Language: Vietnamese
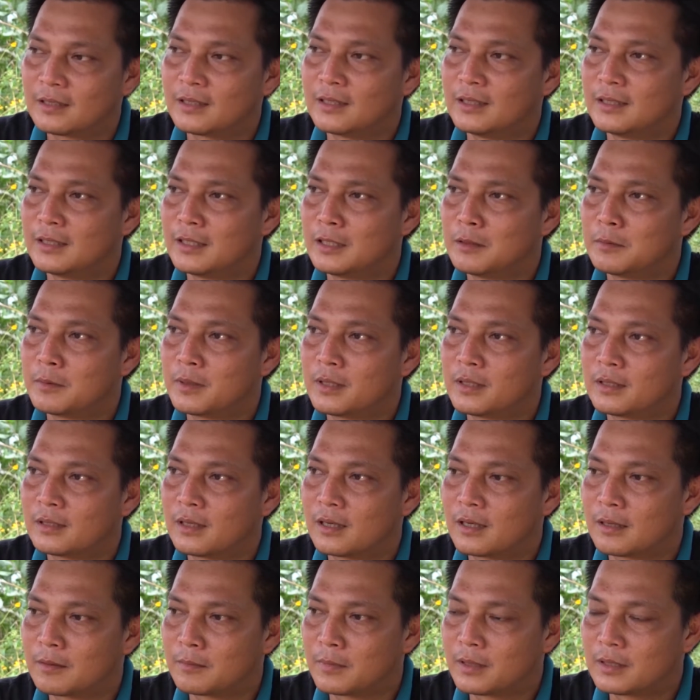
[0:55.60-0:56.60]
Thì khi mình
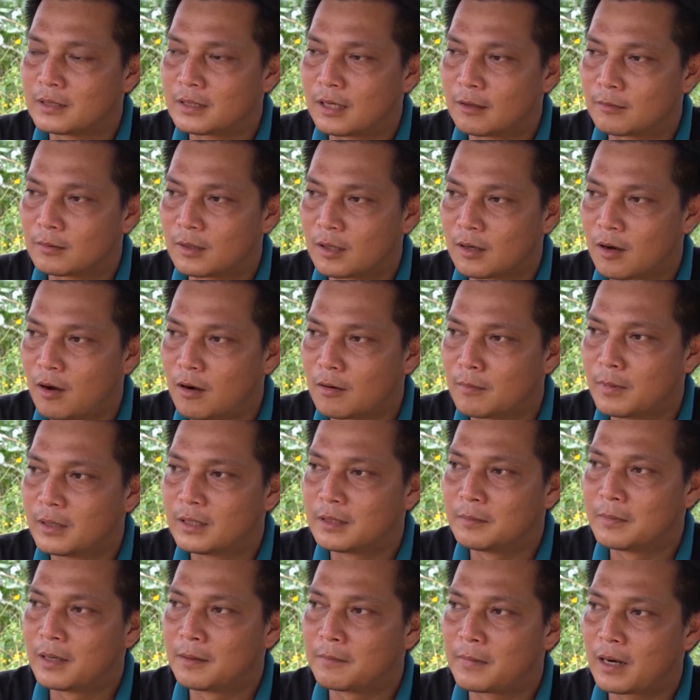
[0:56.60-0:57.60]
mình trồng cho con mình
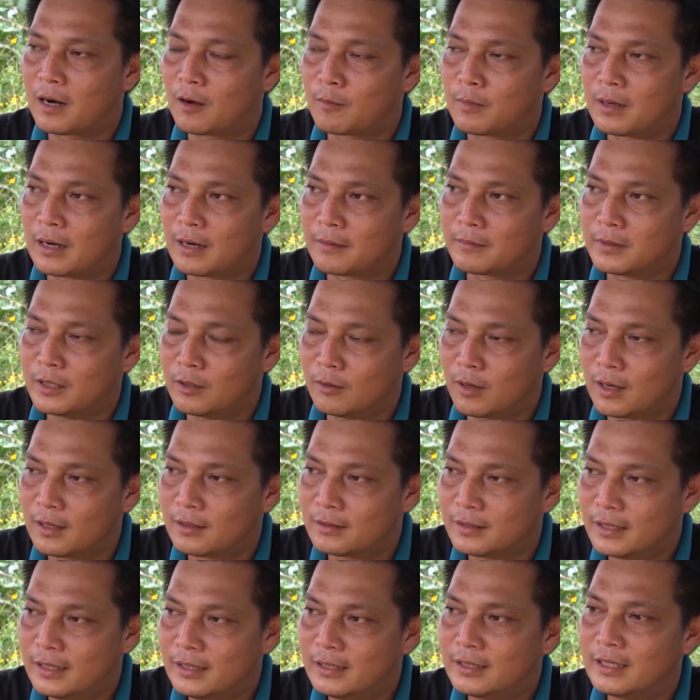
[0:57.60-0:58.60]
thì mình bắt đầu mình làm nhiều
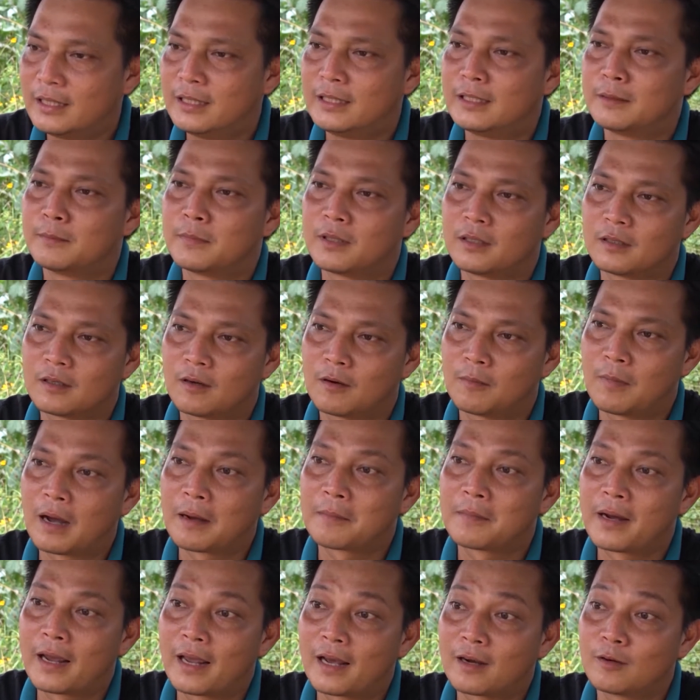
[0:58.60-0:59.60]
lên tí tí thì mình cho
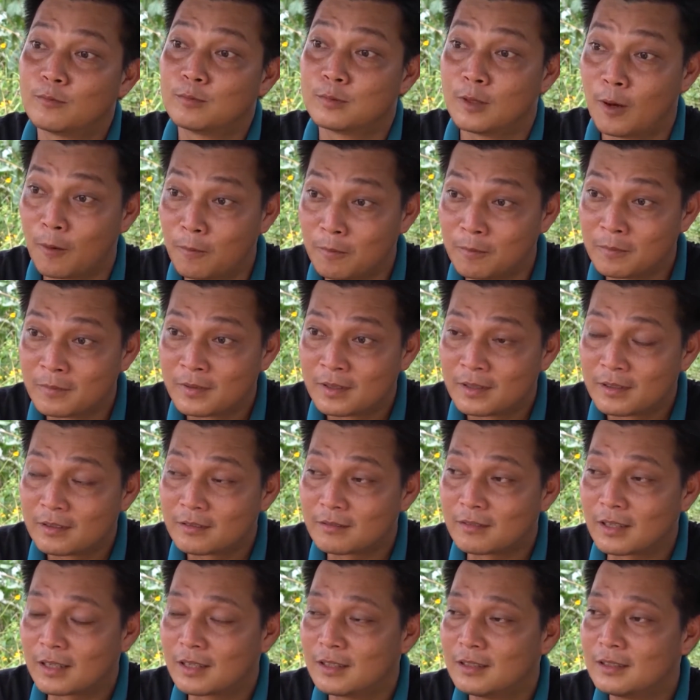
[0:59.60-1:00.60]
bạn bè cùng dùng
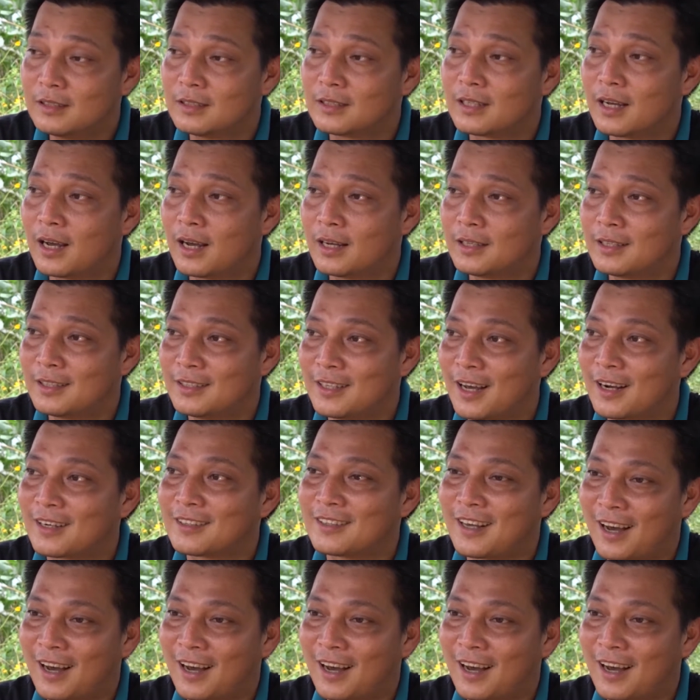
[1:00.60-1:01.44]
và cứ như thế thì dần